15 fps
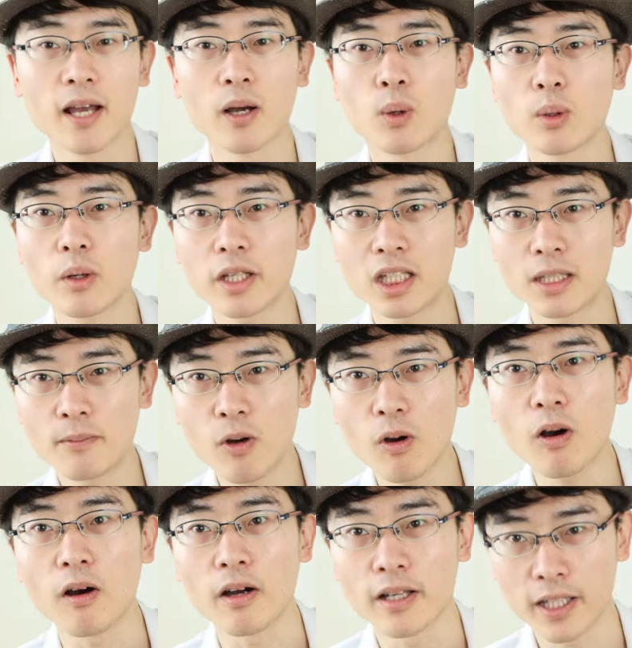この
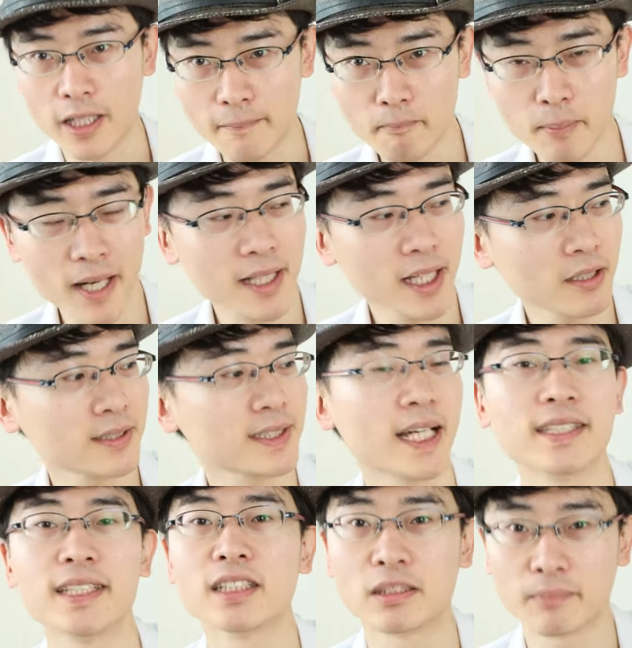紐を引っ張らないと
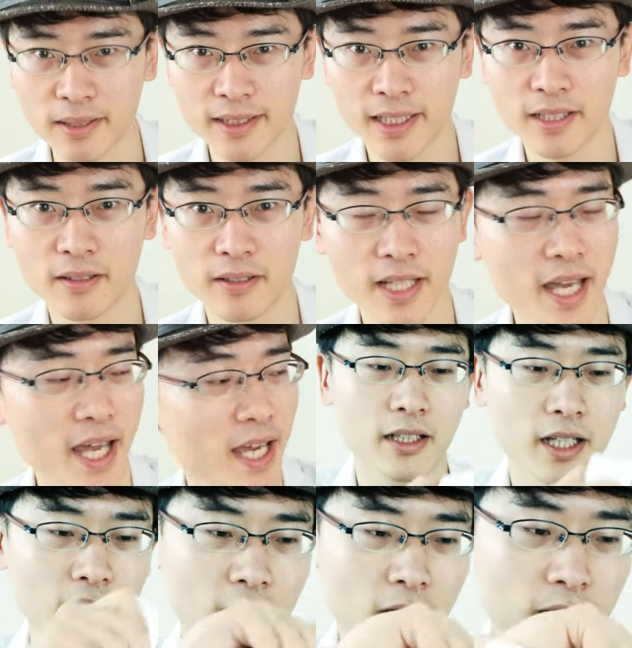再生しませんの で,
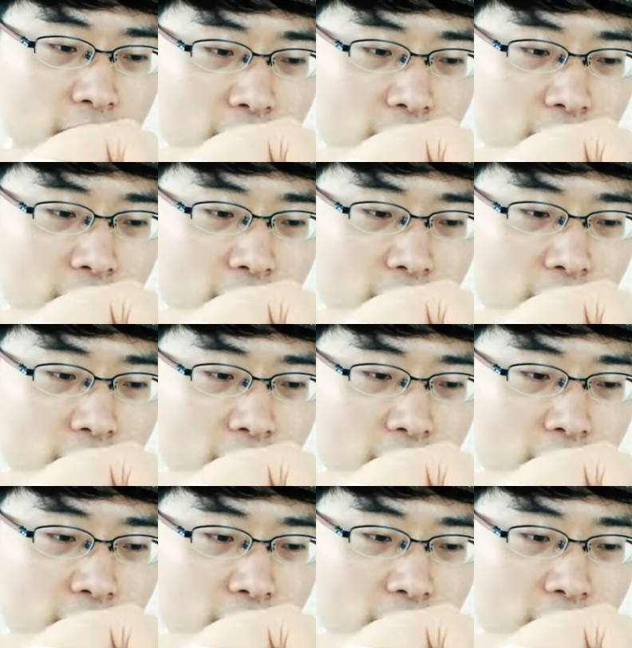であれ